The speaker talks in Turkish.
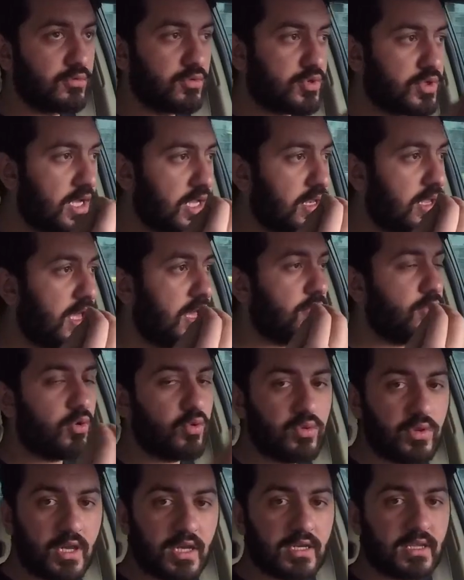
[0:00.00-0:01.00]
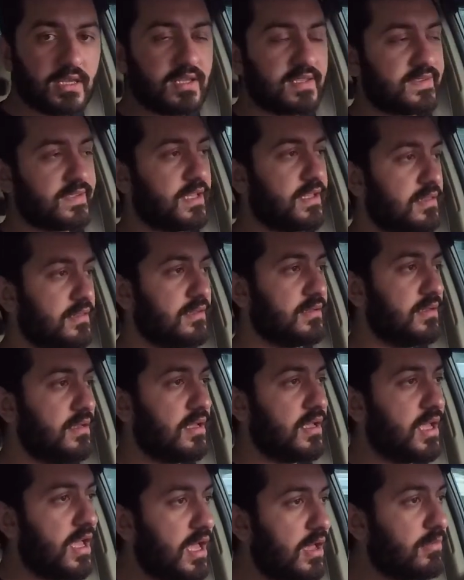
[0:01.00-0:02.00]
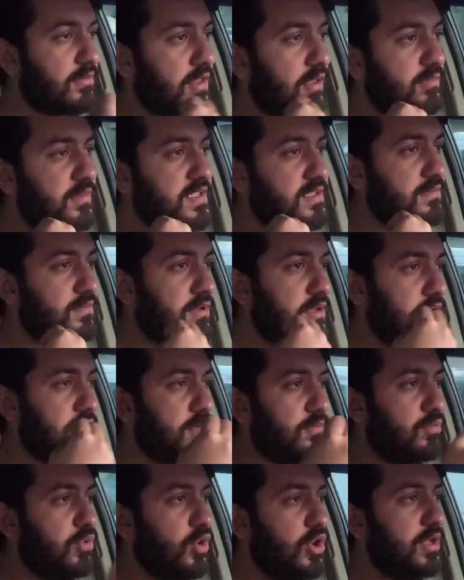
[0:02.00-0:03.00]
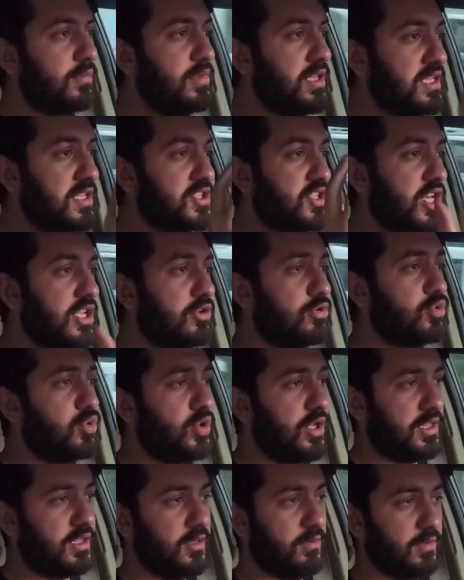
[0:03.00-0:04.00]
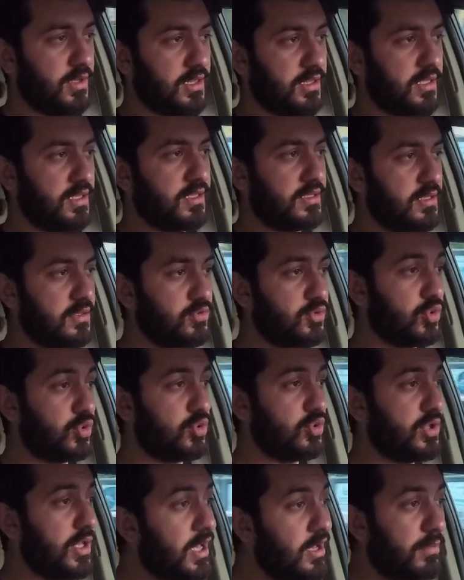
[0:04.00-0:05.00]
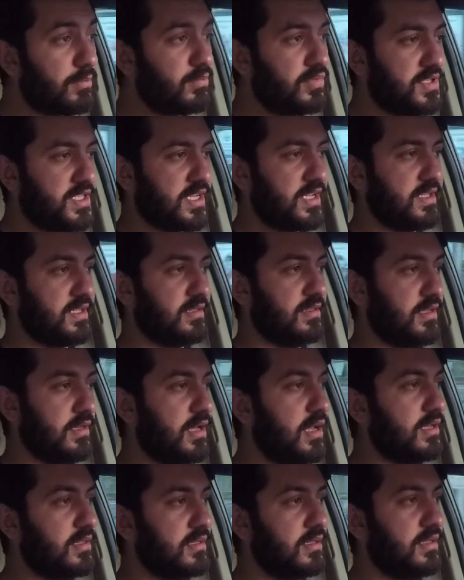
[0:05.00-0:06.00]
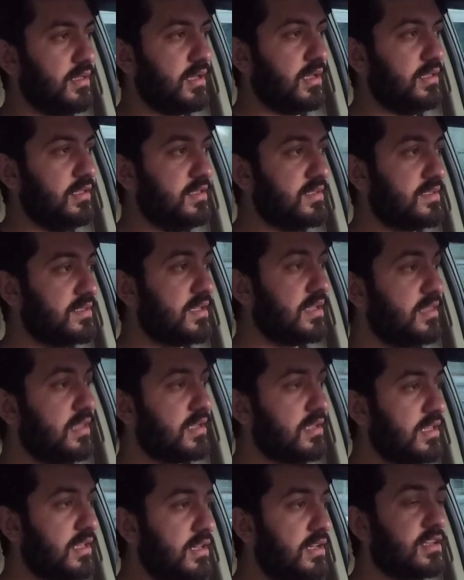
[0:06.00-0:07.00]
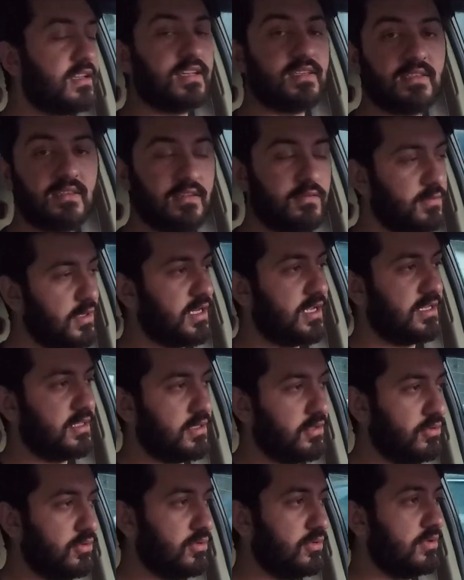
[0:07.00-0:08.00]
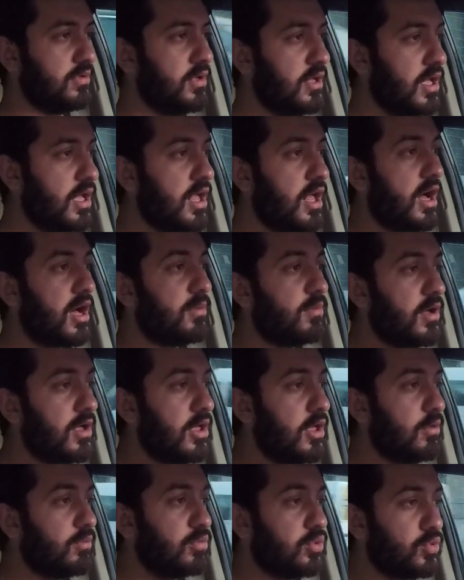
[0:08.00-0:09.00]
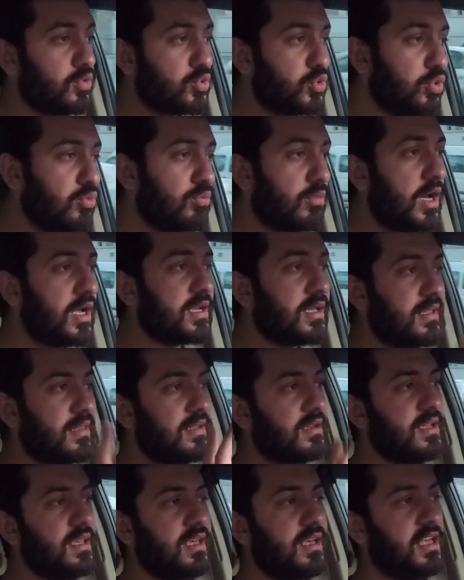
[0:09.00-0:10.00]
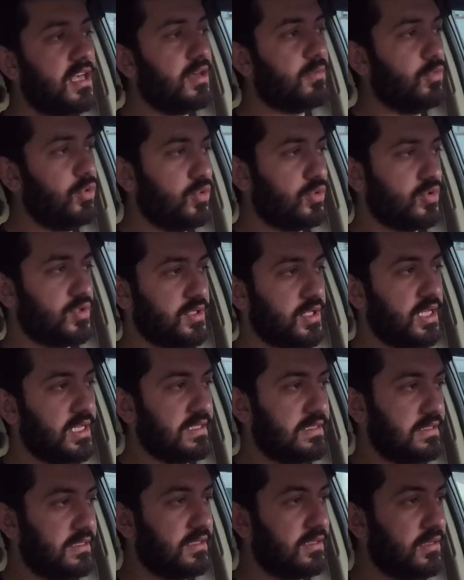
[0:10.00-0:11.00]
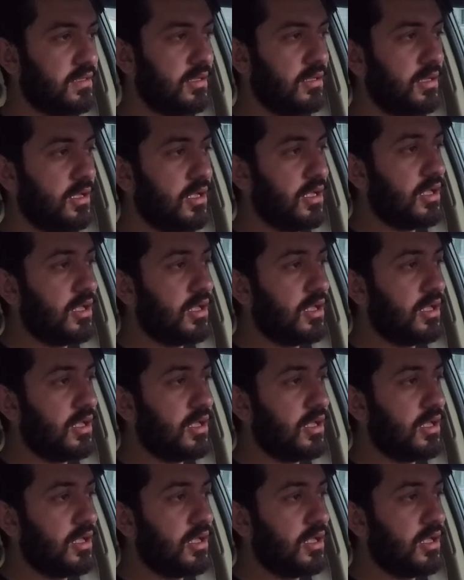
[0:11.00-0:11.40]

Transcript: Güzel hem onlar kazandı hem de biz e, böyle bir içerik üretebildik. Çünkü ne yapacaktık artık yani insanlar yeni araçları merak ediyordu. Ama bunu tüm markalara yayamıyoruz ne yazık ki.